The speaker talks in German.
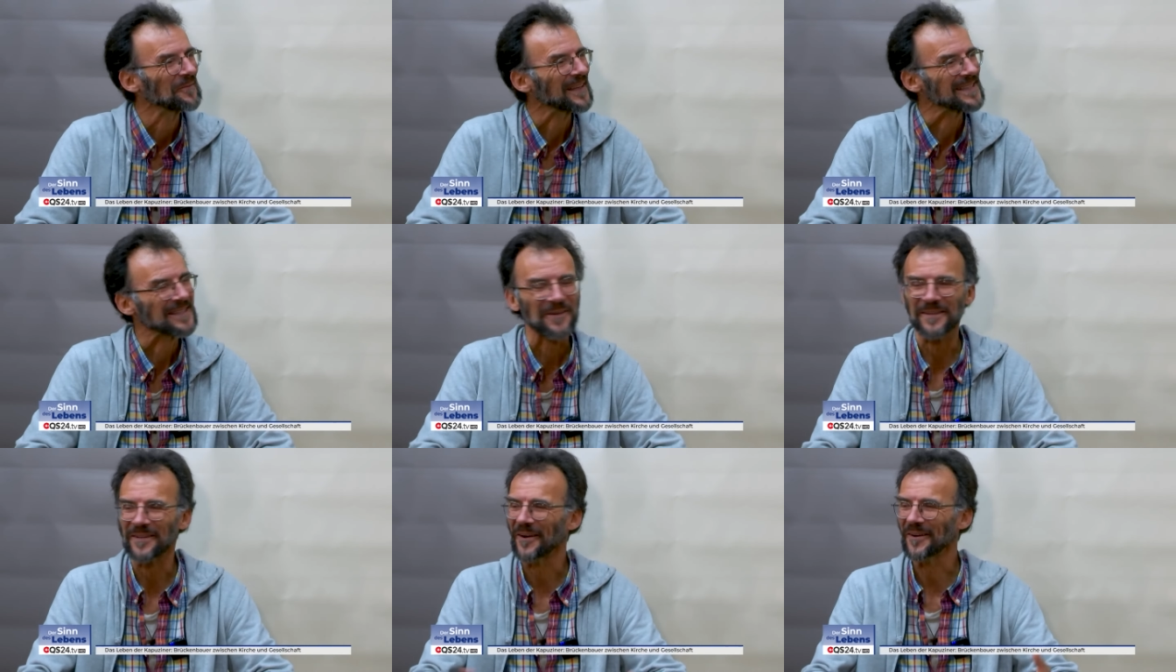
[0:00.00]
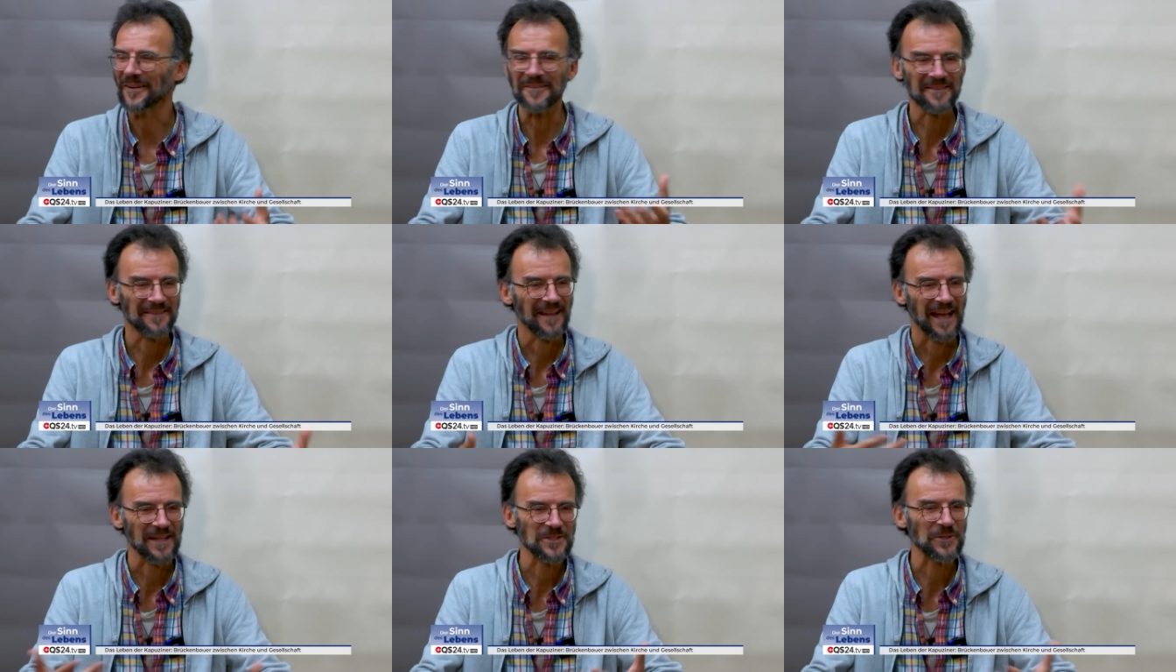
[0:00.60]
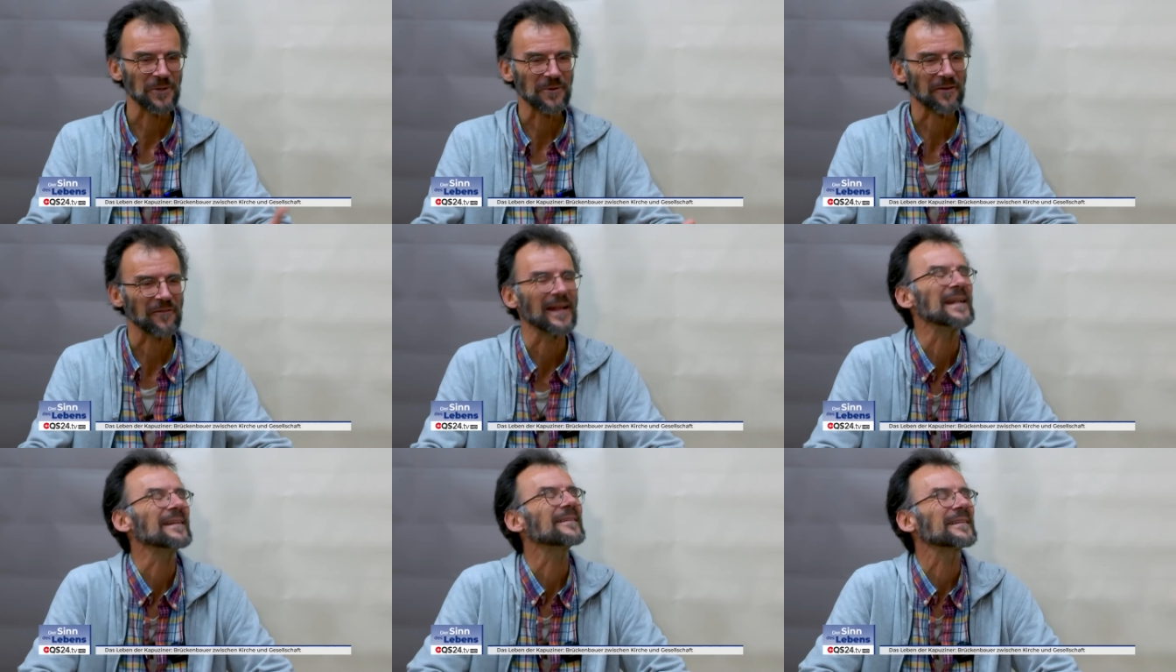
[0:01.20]
gesagt, ah, ein Stück
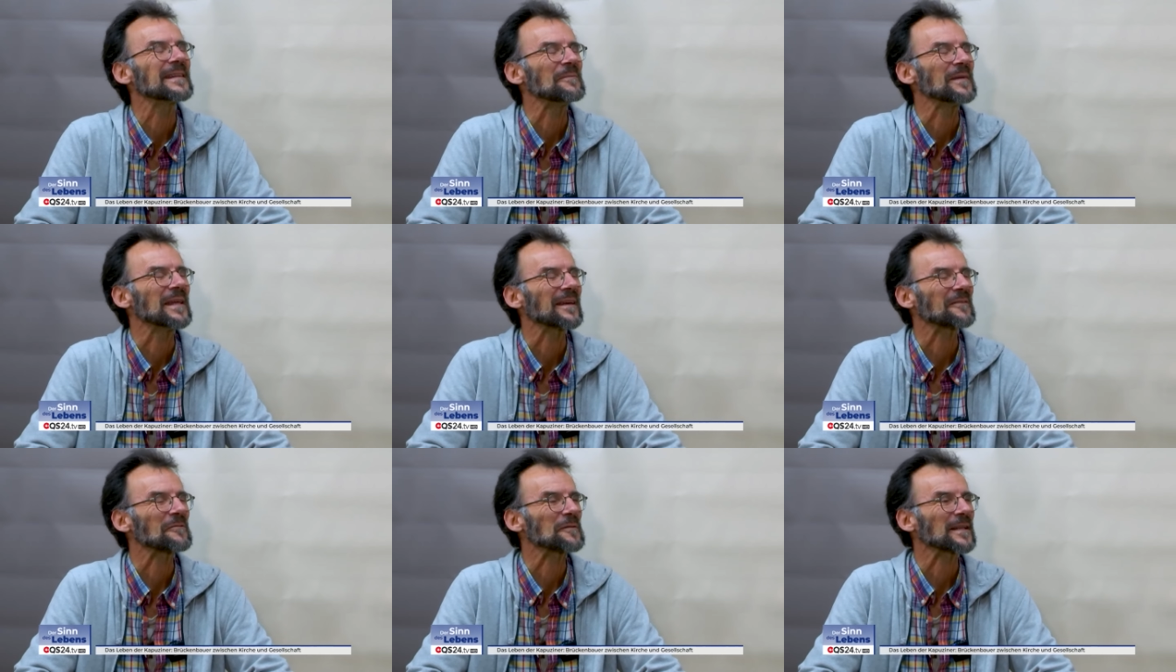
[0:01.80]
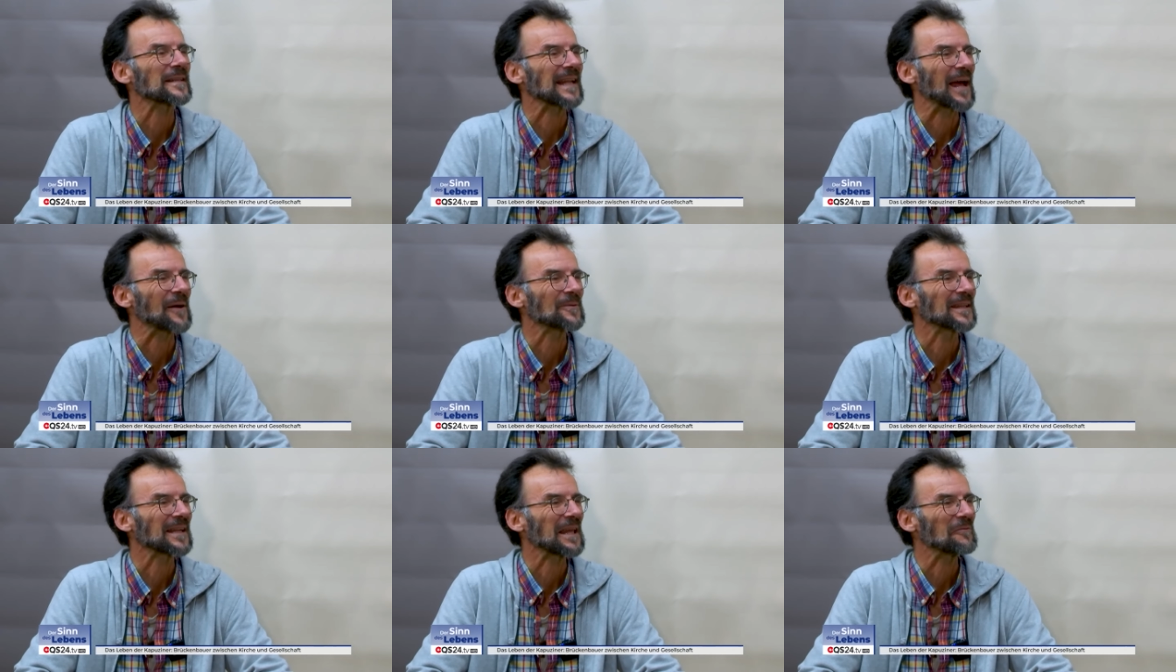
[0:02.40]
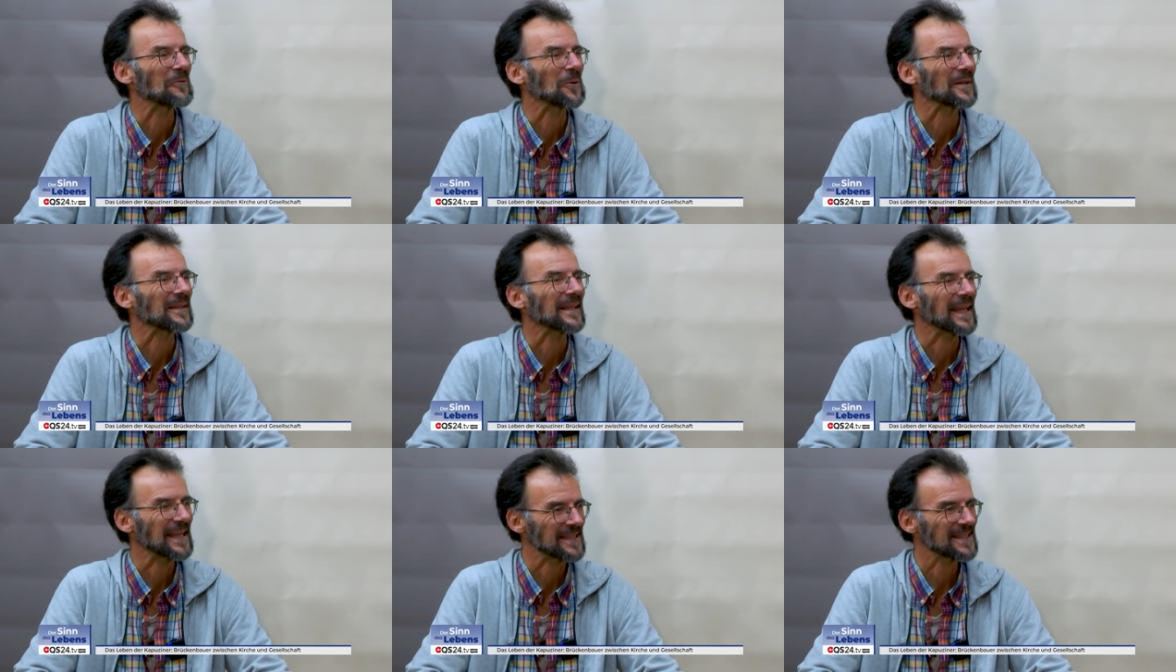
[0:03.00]
Welt, die mir vertrauter
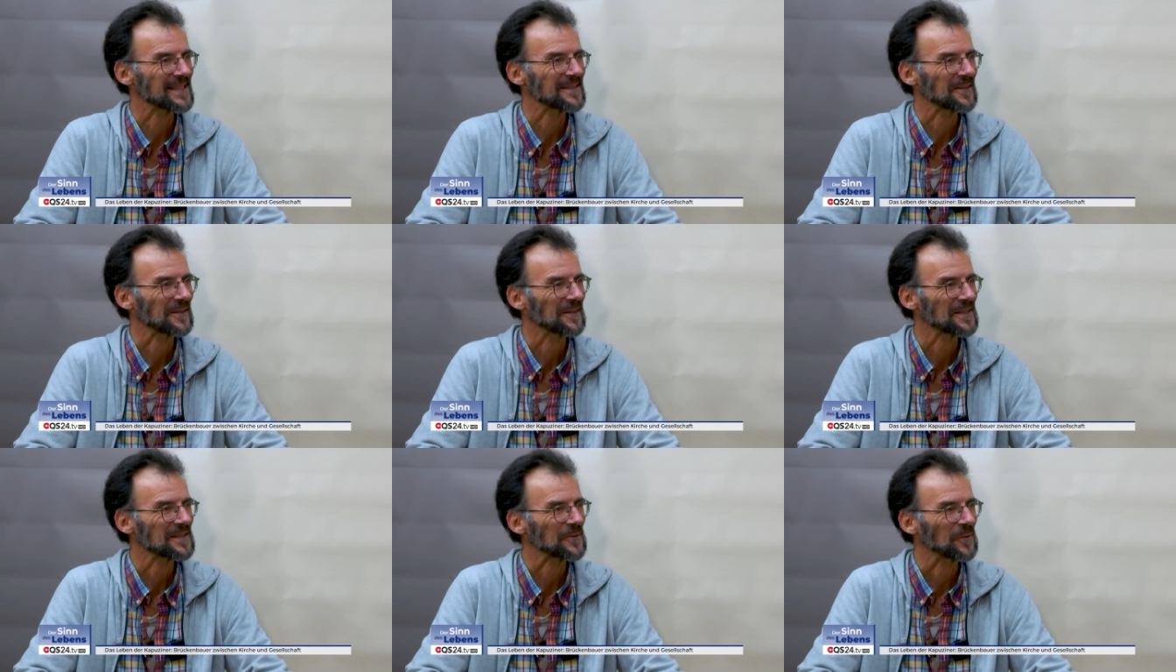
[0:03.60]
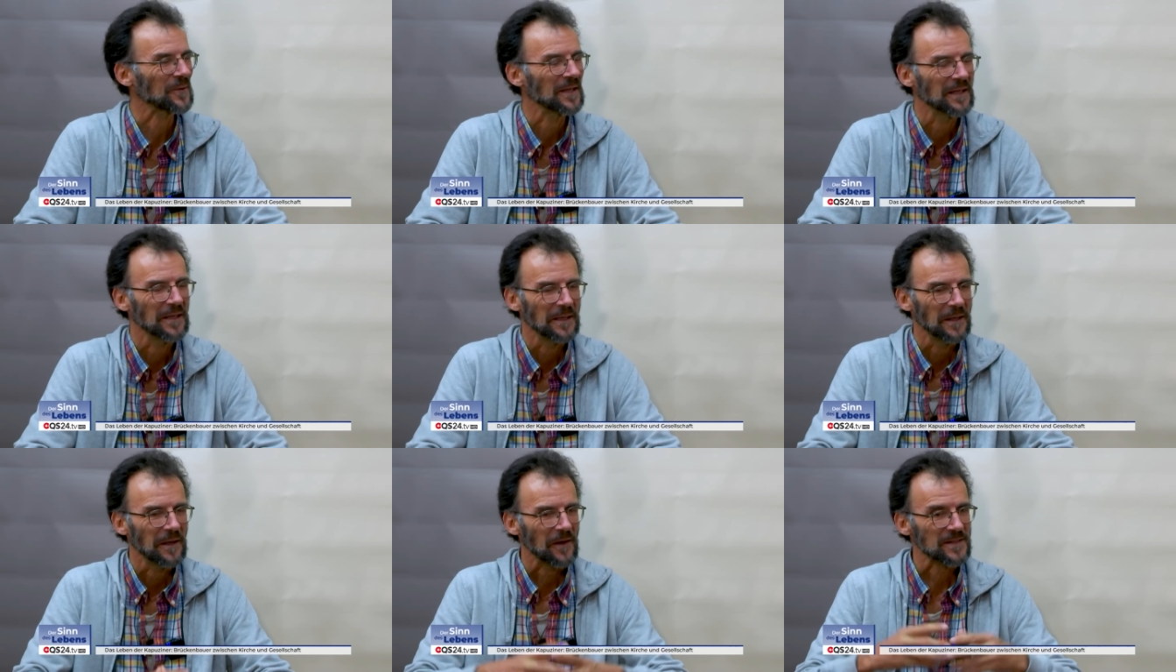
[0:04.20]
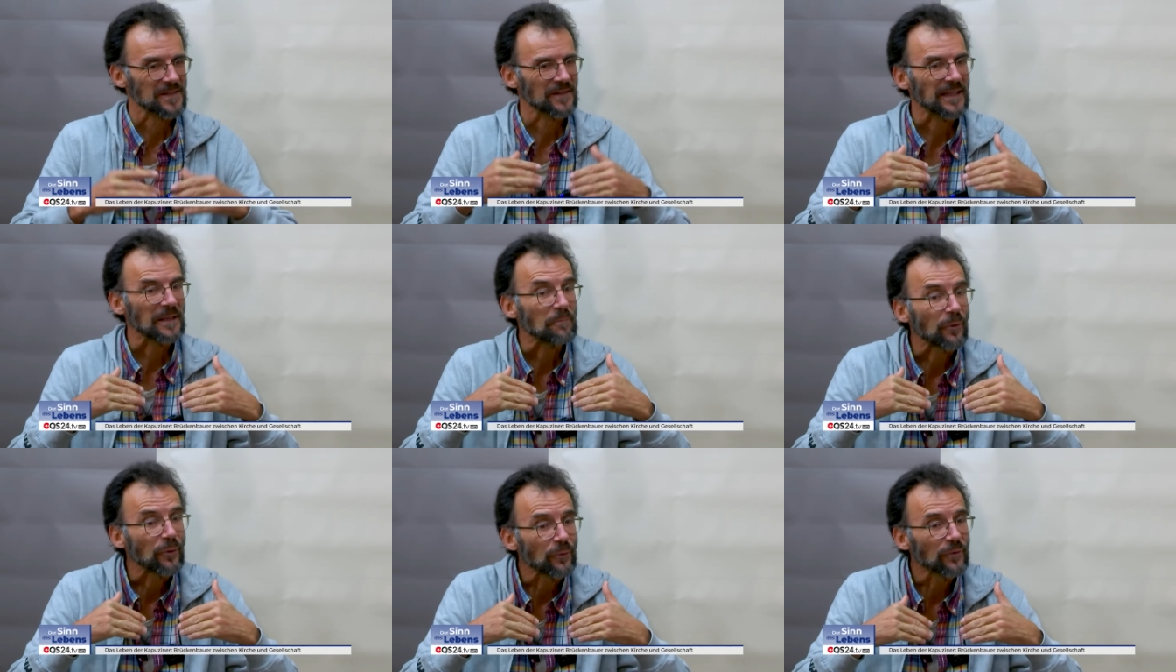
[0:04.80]
geworden ist. Mhm. So. Also
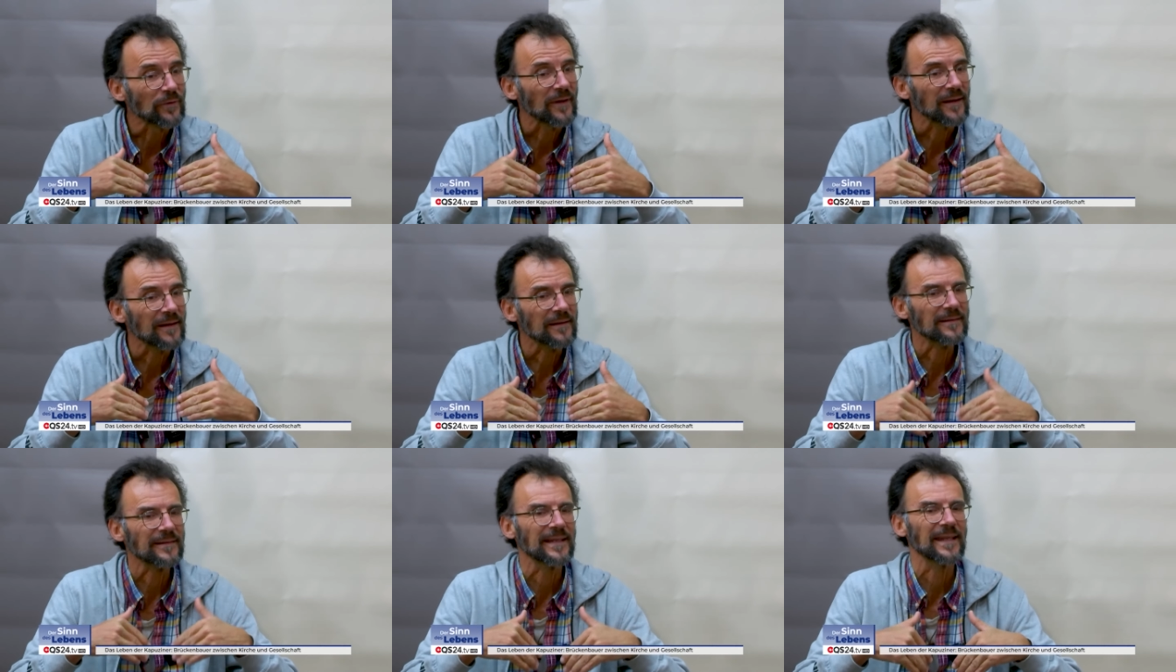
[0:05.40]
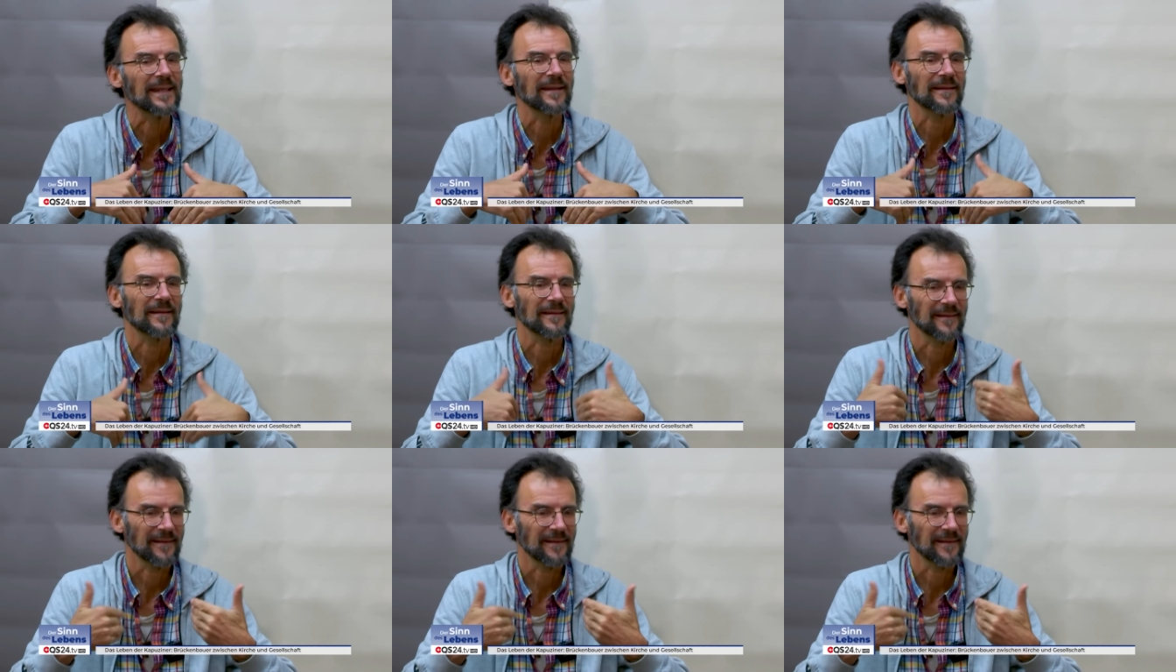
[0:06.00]
die Brüder, die